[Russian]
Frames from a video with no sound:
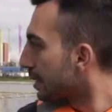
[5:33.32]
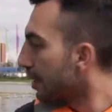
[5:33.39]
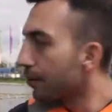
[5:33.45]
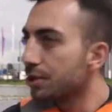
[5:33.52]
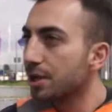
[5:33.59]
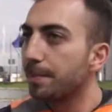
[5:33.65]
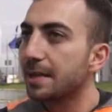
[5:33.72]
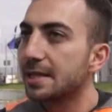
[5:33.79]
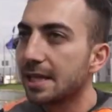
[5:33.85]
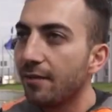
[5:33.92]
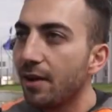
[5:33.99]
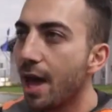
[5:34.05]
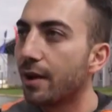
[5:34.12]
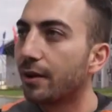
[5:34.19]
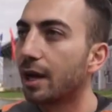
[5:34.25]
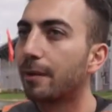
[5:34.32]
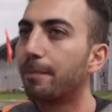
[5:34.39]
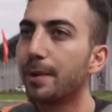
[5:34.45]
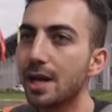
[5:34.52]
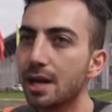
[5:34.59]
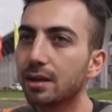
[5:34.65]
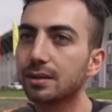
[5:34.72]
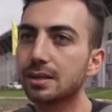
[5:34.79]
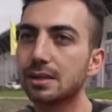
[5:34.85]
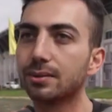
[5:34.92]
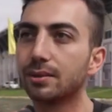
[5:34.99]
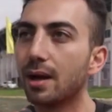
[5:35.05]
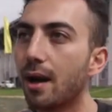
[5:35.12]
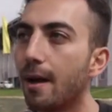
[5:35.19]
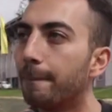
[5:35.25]
Я уже представляю, как приехал
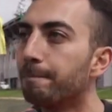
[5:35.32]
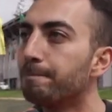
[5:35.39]
сюда